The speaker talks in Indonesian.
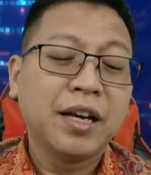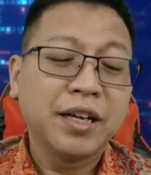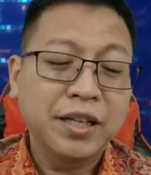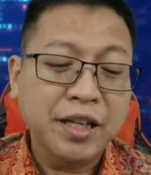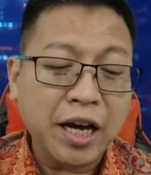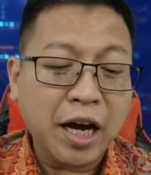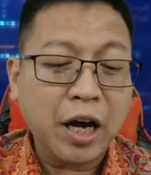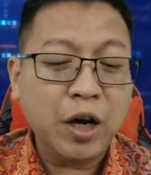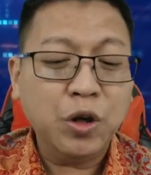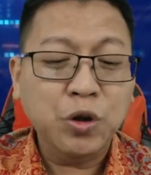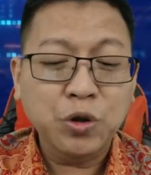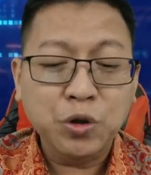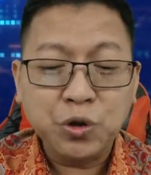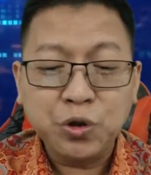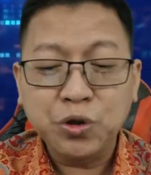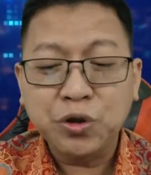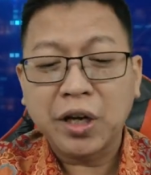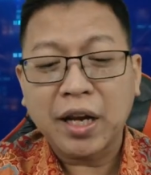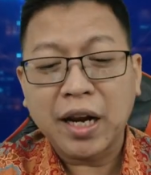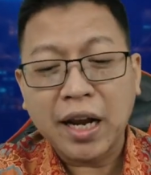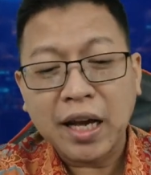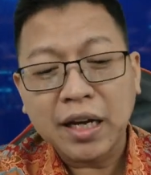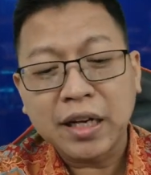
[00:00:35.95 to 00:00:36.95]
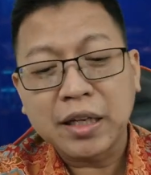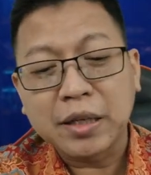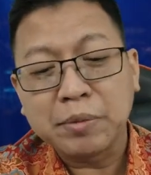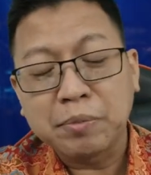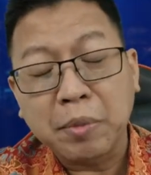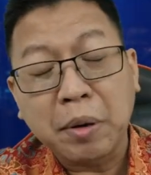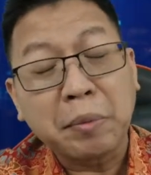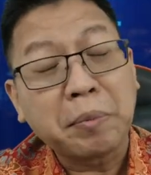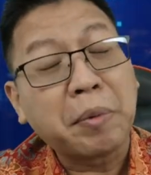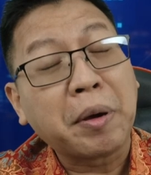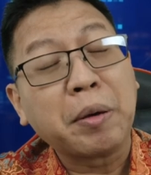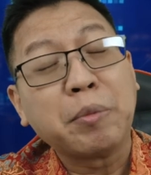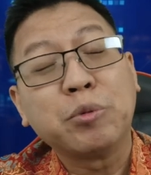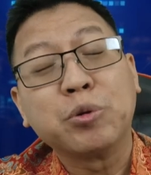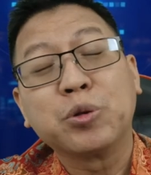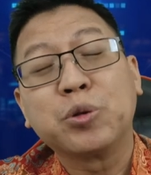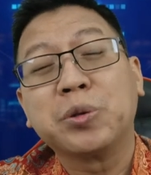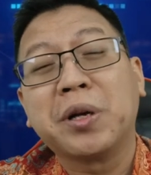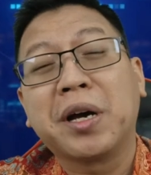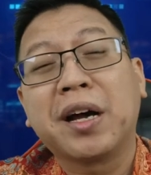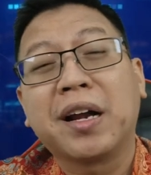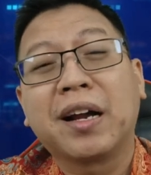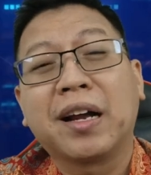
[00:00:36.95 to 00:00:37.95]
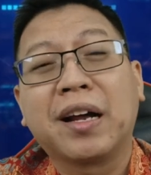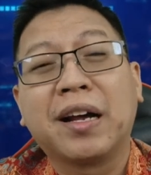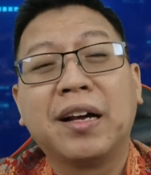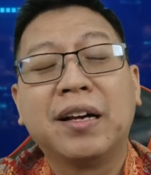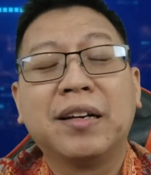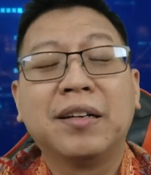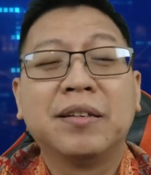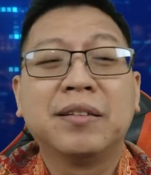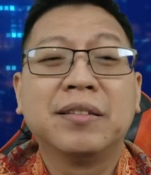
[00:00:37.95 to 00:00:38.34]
Yang lucunya lagi, Bapak Ibu Saudara,